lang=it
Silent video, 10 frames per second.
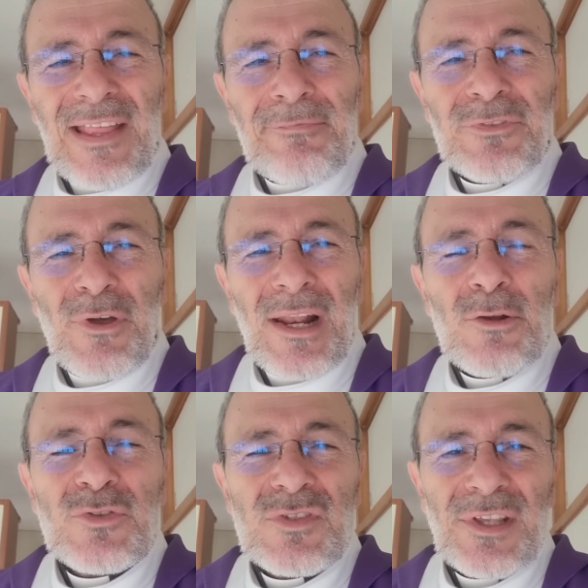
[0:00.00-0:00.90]
tanto era
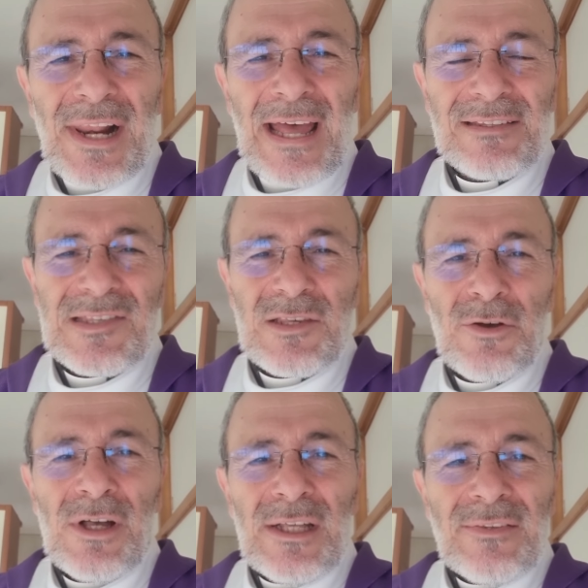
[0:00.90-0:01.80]
lo strazio
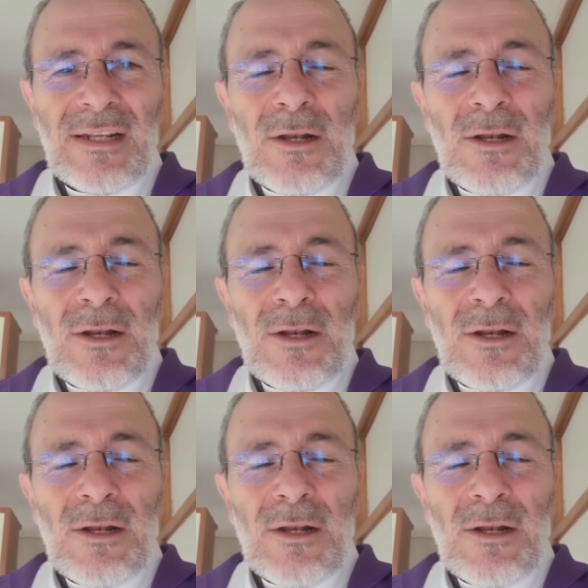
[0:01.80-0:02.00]
delle